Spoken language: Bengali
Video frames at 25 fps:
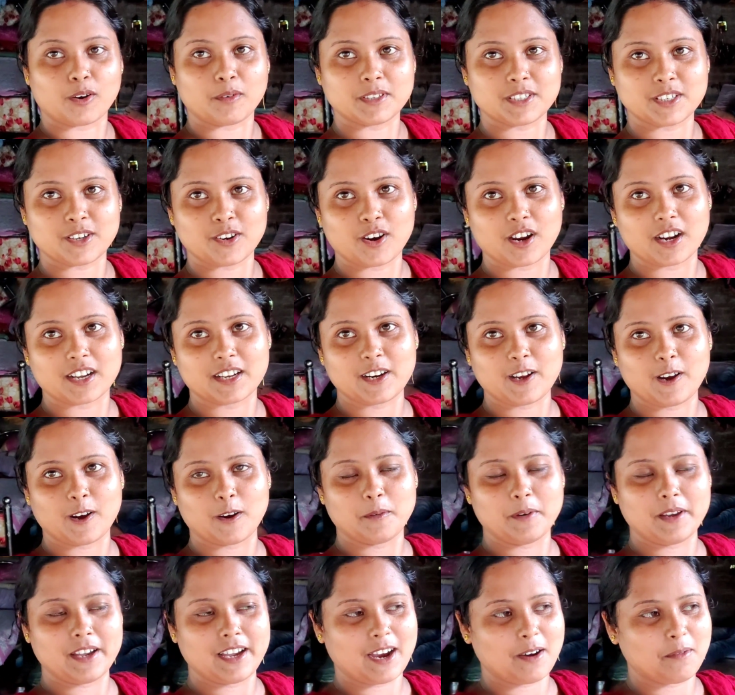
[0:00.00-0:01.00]
কবে যে ঘরটা
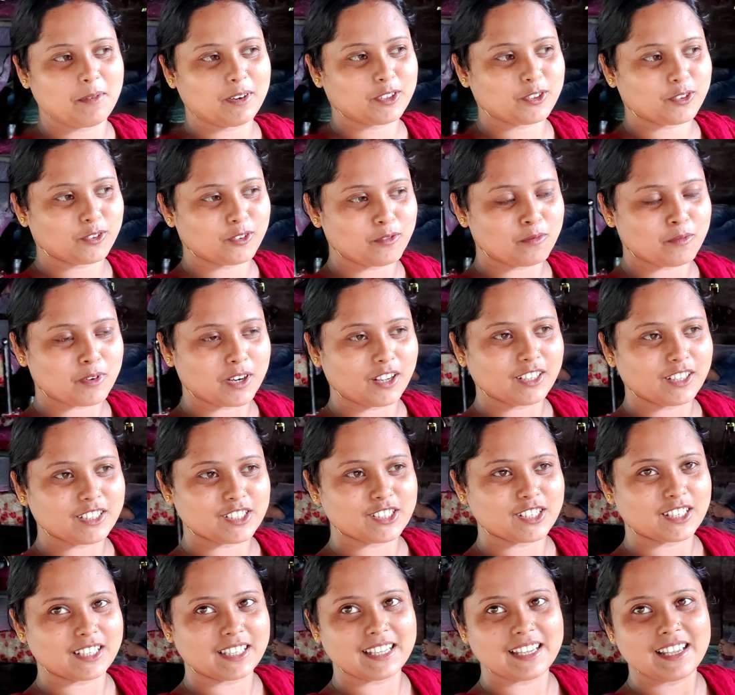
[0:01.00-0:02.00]
হবে আমার শুধু মনে
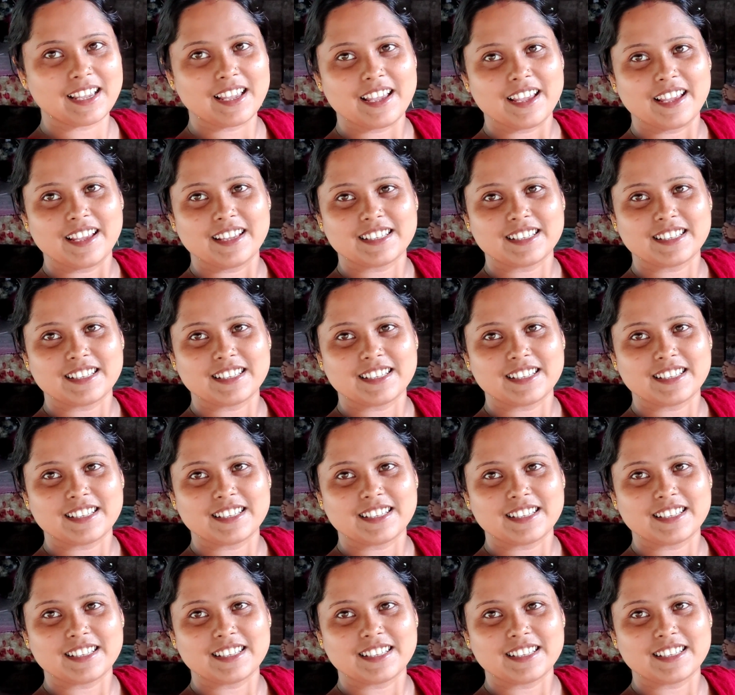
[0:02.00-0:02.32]
হচ্ছে যদি